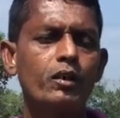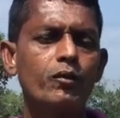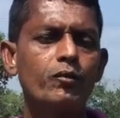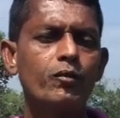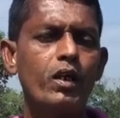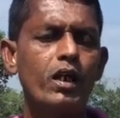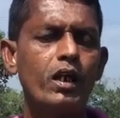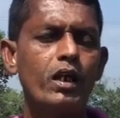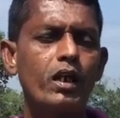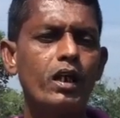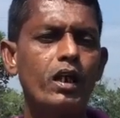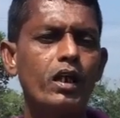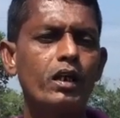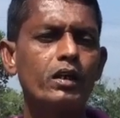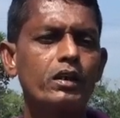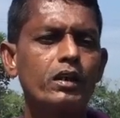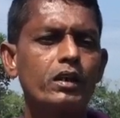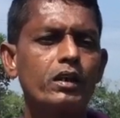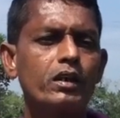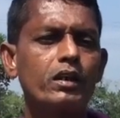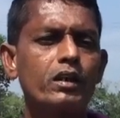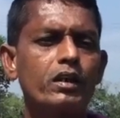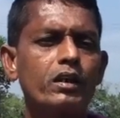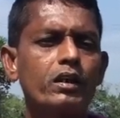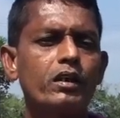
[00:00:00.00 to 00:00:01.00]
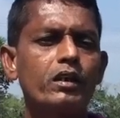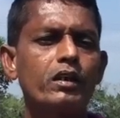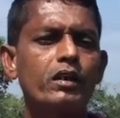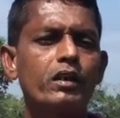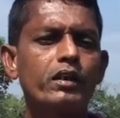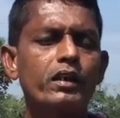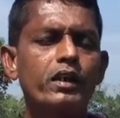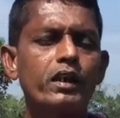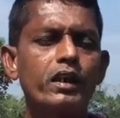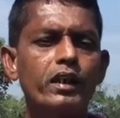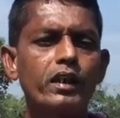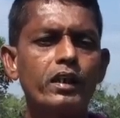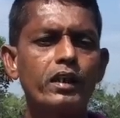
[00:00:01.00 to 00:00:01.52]
அத்தோடு கலை
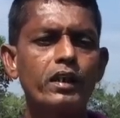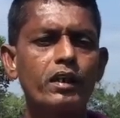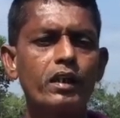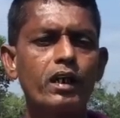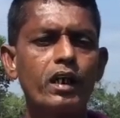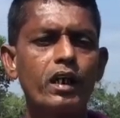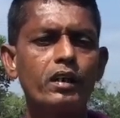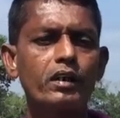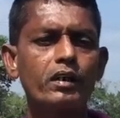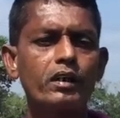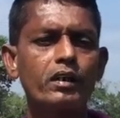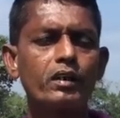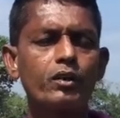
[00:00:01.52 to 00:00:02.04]
நாசினிகள் பீடை